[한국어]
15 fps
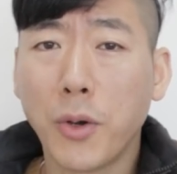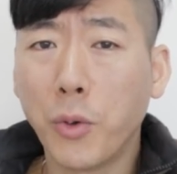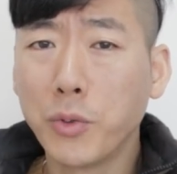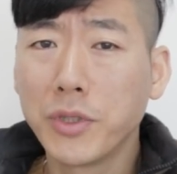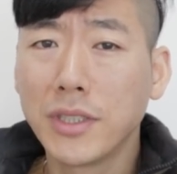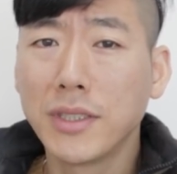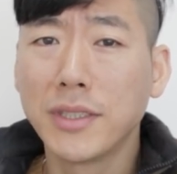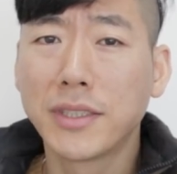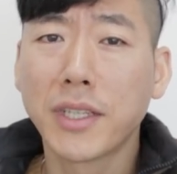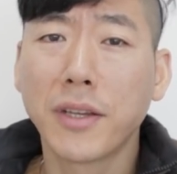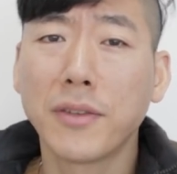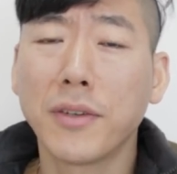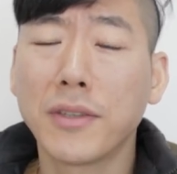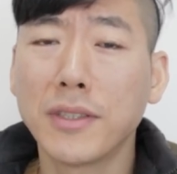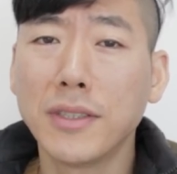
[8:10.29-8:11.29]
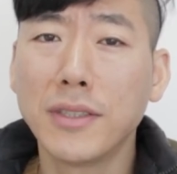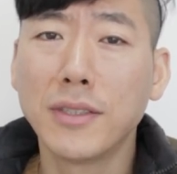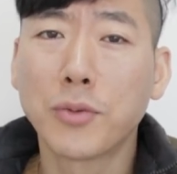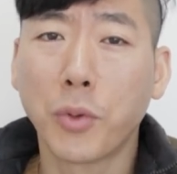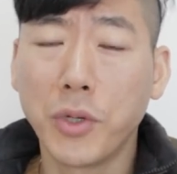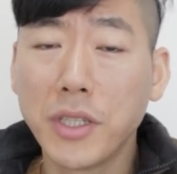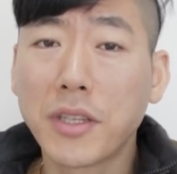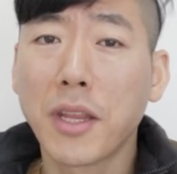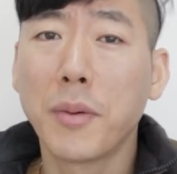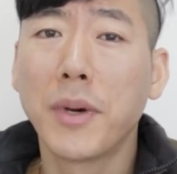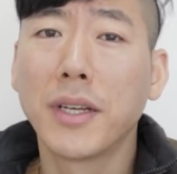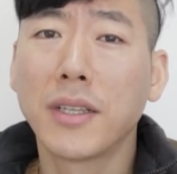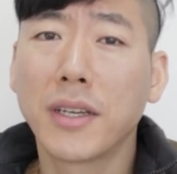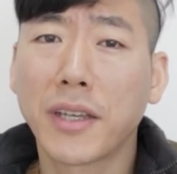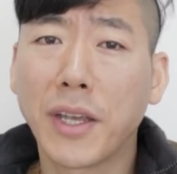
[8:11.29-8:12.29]
오늘은 채널을 돌릴
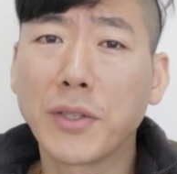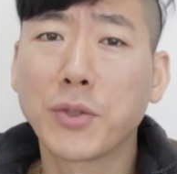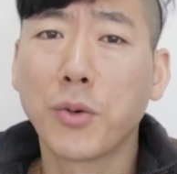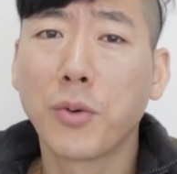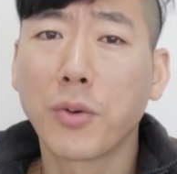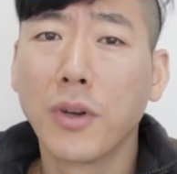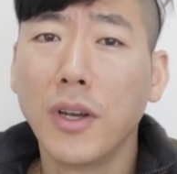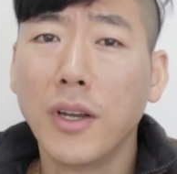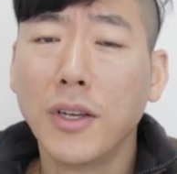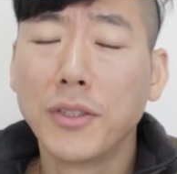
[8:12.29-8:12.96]
때마다 계속